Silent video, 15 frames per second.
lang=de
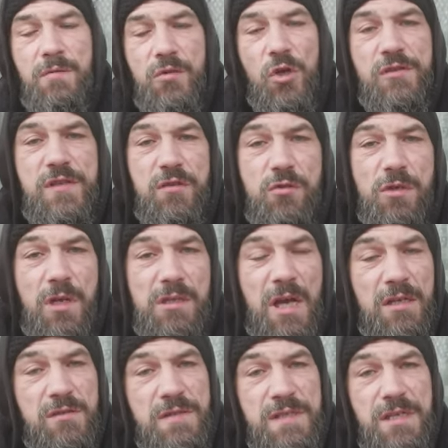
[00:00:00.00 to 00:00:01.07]

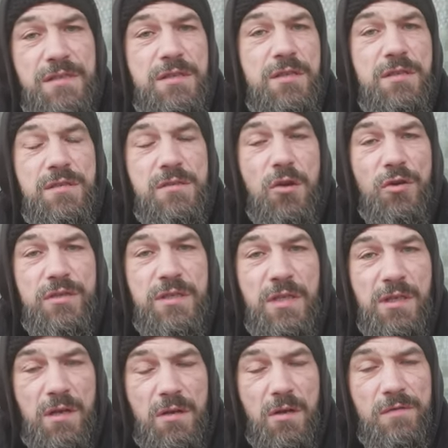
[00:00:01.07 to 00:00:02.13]
1968 ist
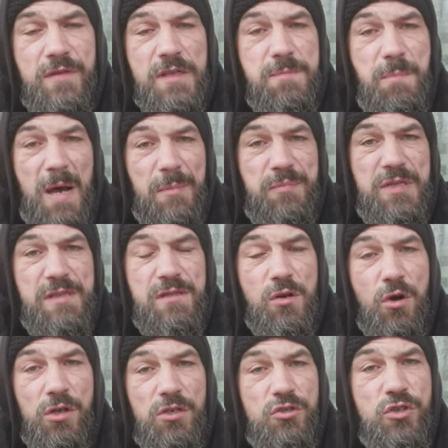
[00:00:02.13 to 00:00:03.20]
Leung-Ting dann auf das Baptist
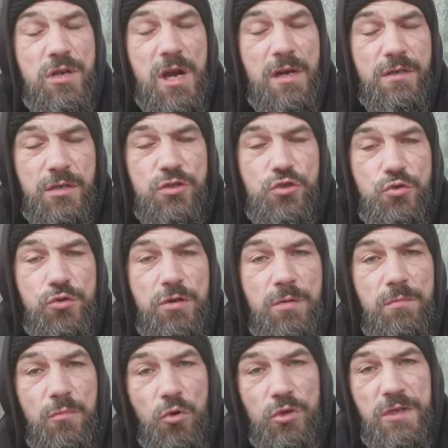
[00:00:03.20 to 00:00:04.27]
College gegangen, ne?
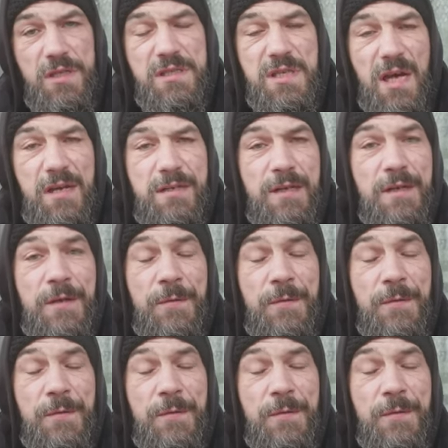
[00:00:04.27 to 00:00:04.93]
Studium, Uni-Zeit.